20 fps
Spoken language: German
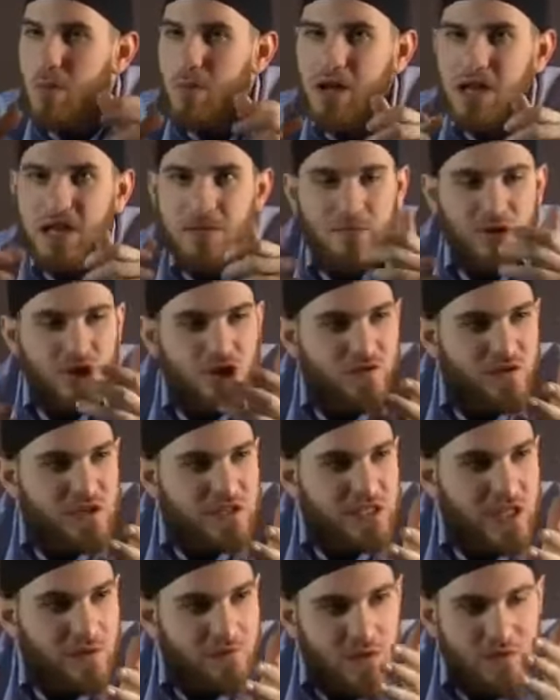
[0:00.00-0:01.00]
Meine lieben
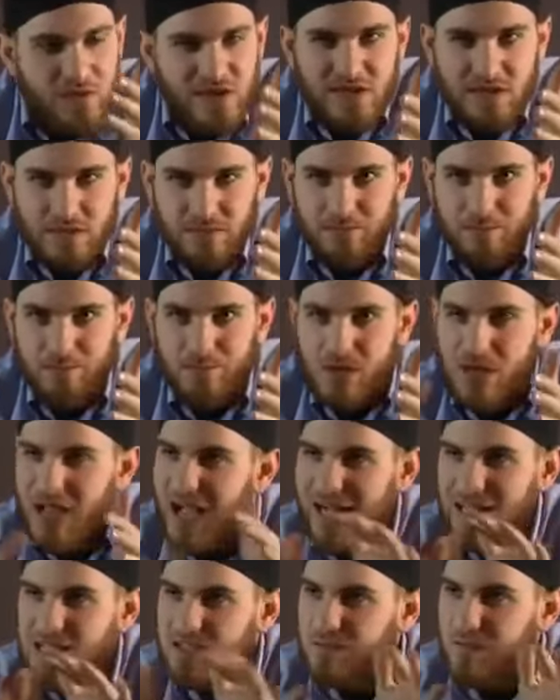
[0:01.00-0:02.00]
Geschwister, wir wissen
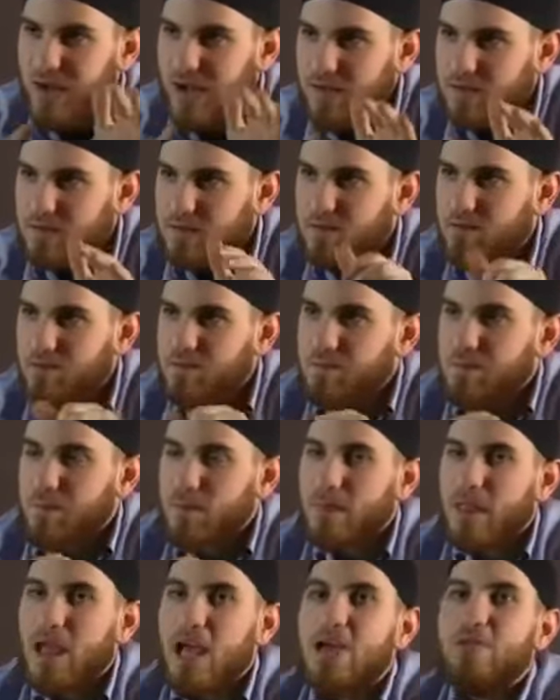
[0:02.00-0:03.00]
als Fakt,
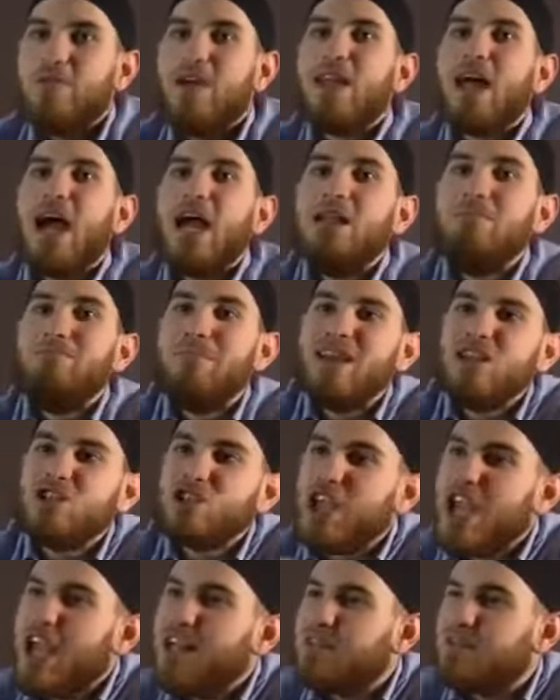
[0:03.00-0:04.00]
wenn ein
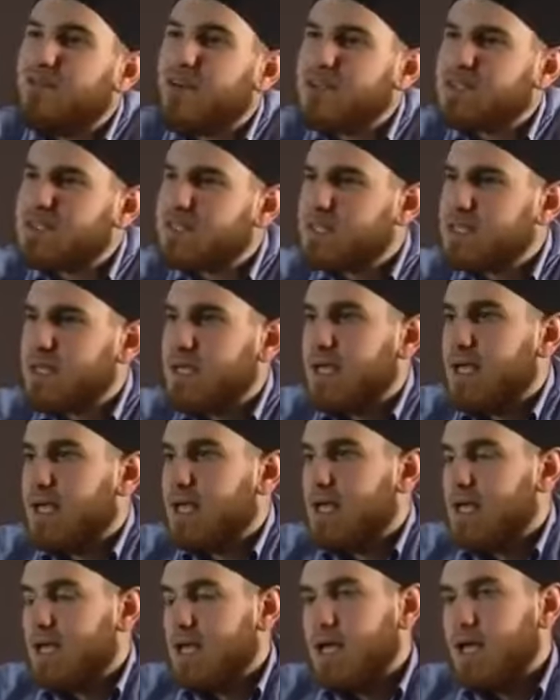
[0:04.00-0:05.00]
Mensch etwas
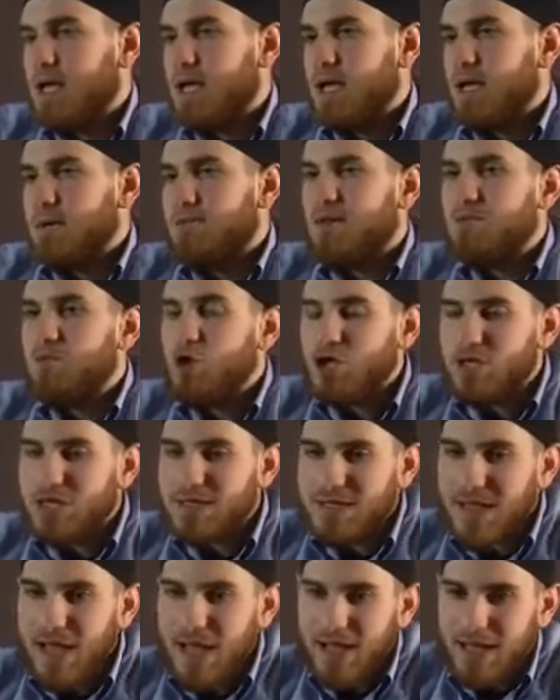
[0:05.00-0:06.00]
man möchte
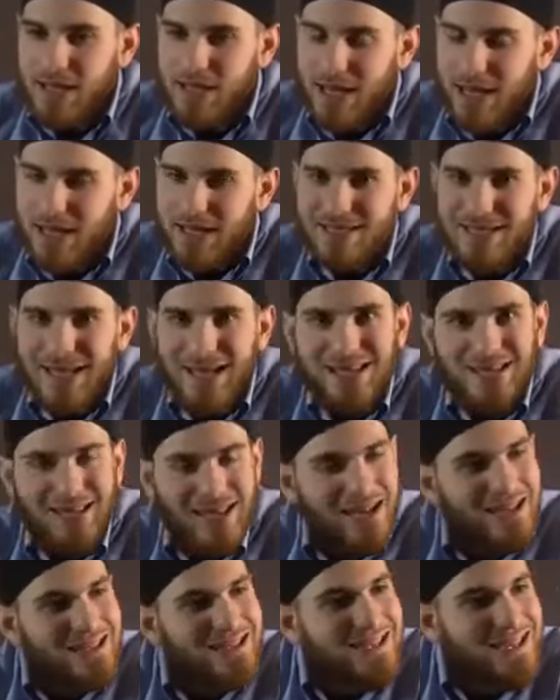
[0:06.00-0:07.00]
sagen, in einer Sache
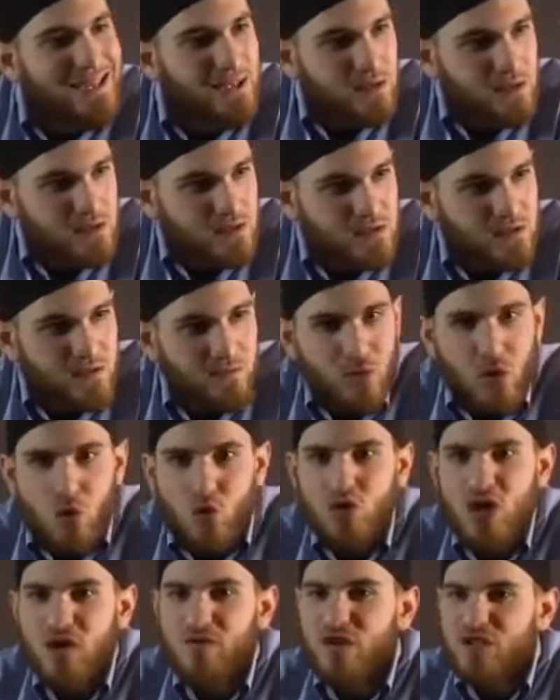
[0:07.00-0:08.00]
talentiert ist
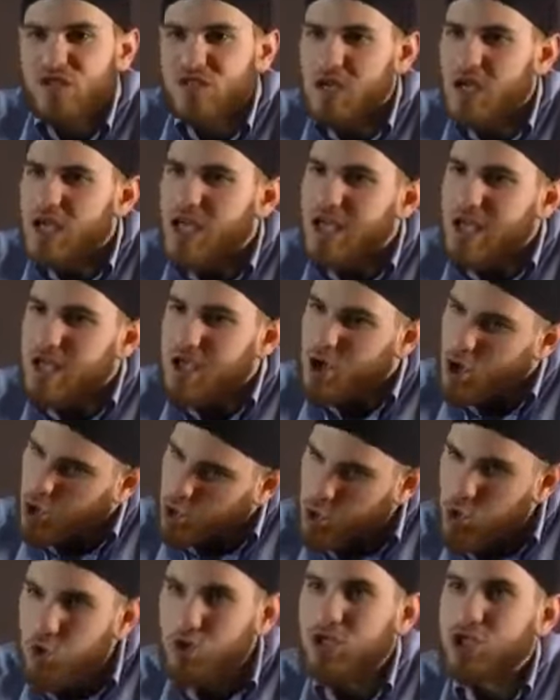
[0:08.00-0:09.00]
und etwas
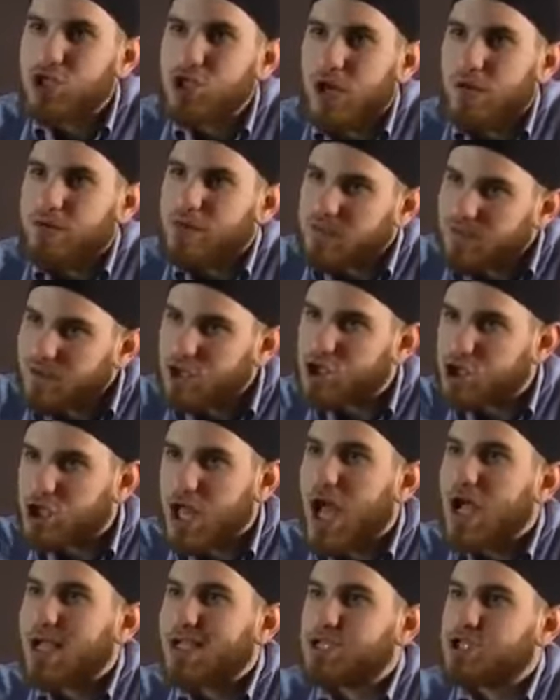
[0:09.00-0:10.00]
Gutes schafft, etwas
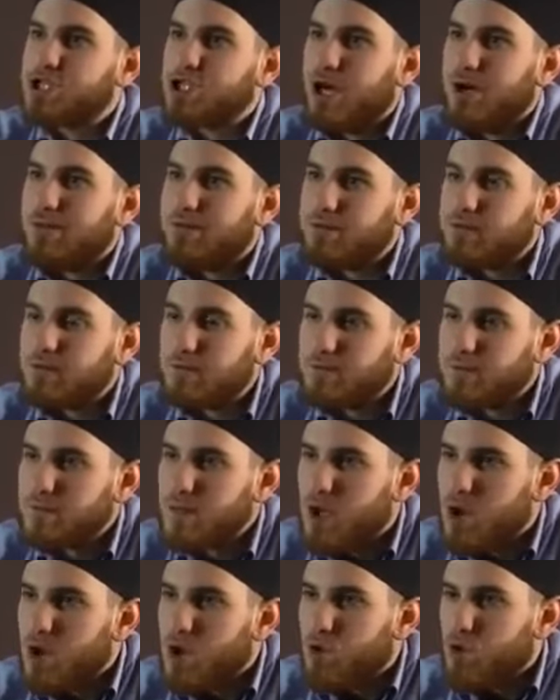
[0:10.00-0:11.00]
Starkes schafft
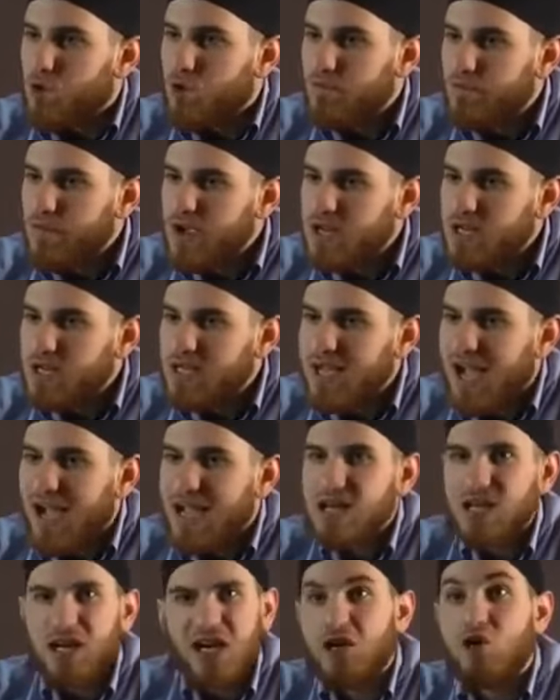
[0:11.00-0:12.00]
und wirklich
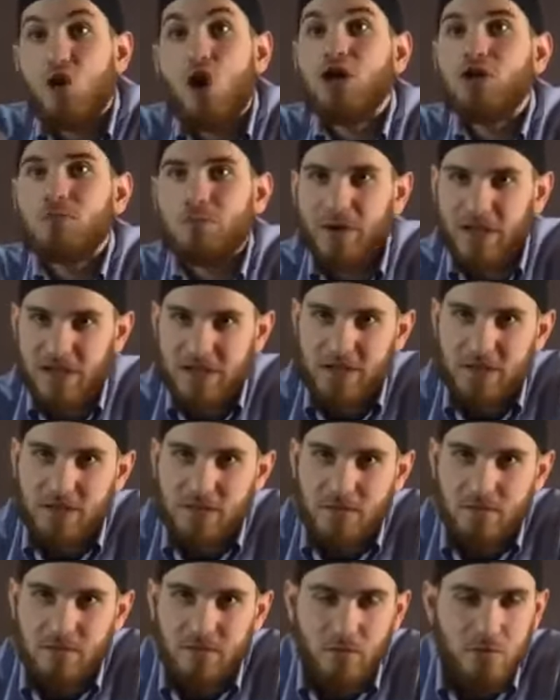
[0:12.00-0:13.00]
einen Rekord
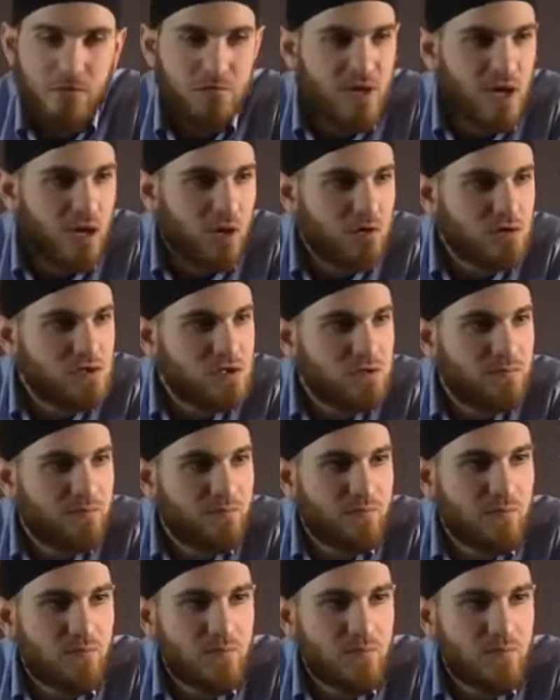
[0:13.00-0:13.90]
bricht von mir aus,